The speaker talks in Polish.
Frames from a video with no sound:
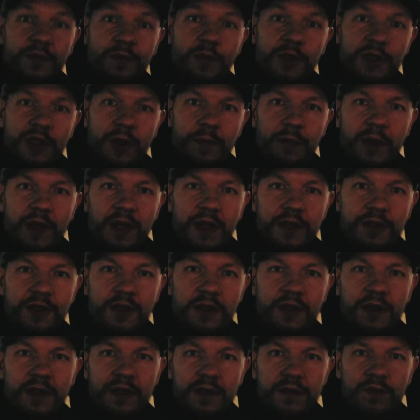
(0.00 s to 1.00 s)
ty masz
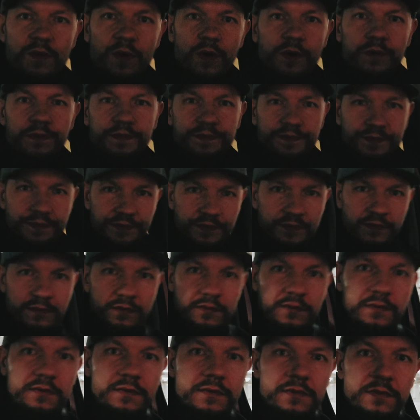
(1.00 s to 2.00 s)
aparacie niezłą.
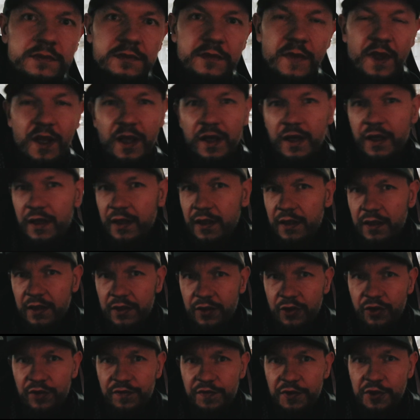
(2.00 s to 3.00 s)

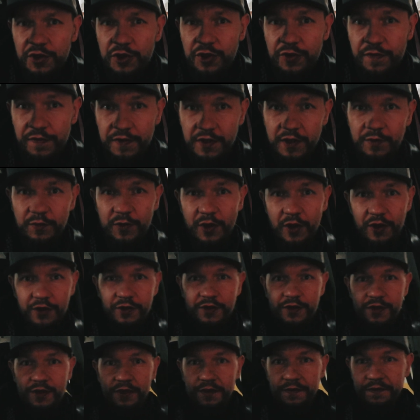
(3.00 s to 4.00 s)
No i widzisz w
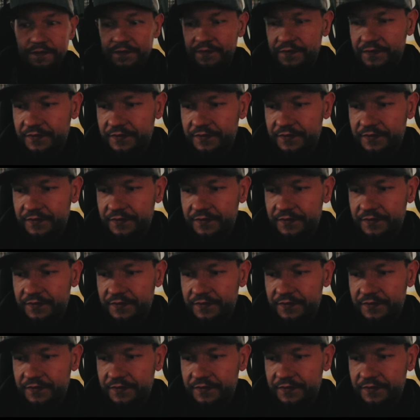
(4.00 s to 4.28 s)
ciemności.